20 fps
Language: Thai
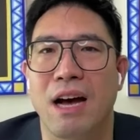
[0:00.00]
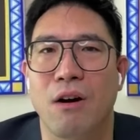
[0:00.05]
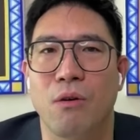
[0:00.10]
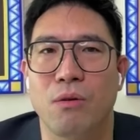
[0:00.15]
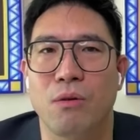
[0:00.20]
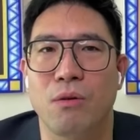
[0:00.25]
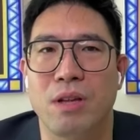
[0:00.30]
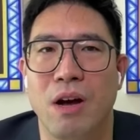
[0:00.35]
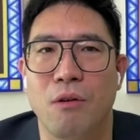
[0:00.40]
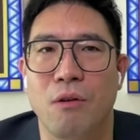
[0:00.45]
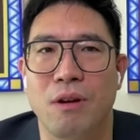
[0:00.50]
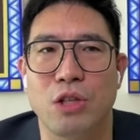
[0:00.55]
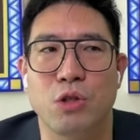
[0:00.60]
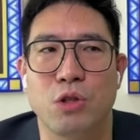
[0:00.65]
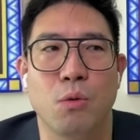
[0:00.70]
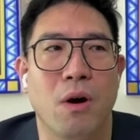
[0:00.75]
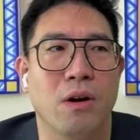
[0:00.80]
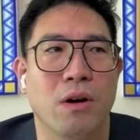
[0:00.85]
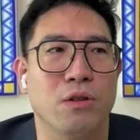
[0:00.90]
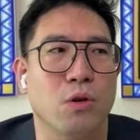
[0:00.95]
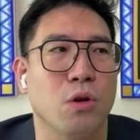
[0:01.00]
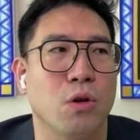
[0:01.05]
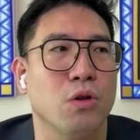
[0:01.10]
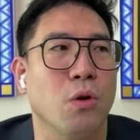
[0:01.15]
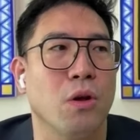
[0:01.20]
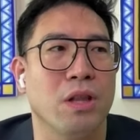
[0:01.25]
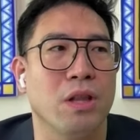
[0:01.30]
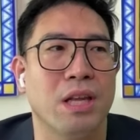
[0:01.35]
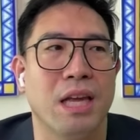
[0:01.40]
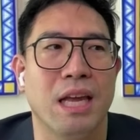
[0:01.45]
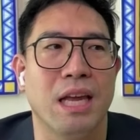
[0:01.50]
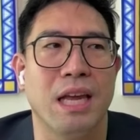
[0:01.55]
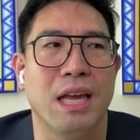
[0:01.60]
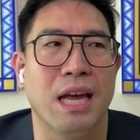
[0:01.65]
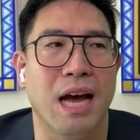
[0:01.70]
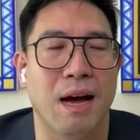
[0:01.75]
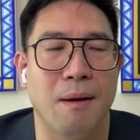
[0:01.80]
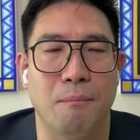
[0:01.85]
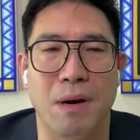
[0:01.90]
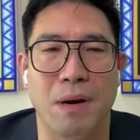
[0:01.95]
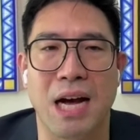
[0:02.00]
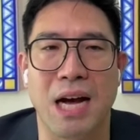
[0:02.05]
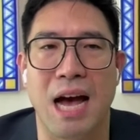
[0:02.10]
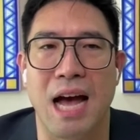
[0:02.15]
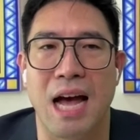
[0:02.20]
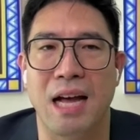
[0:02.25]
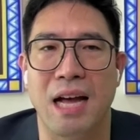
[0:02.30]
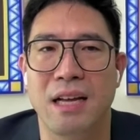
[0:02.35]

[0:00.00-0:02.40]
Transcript: เท่าในช่วงต้นๆที่เมื่อ